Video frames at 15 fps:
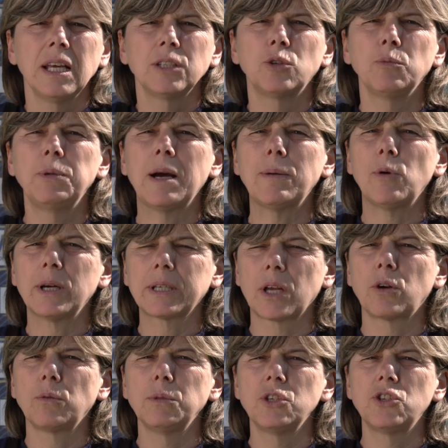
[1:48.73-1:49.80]
dobbiamo anche
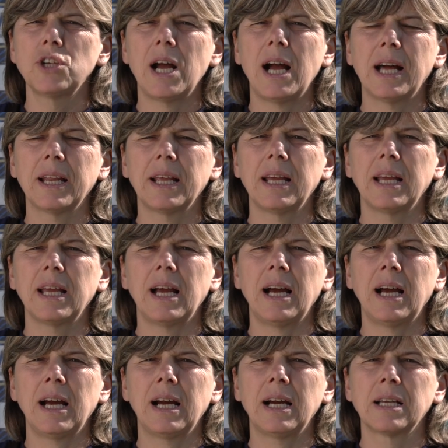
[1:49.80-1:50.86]
cominciare
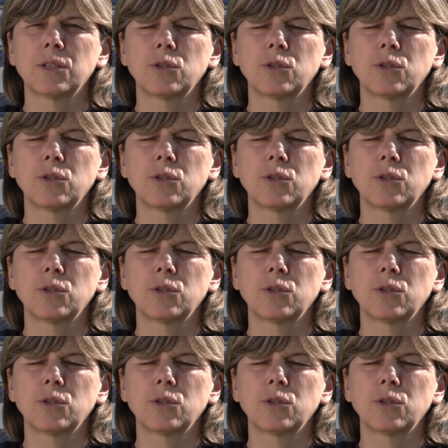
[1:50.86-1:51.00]
a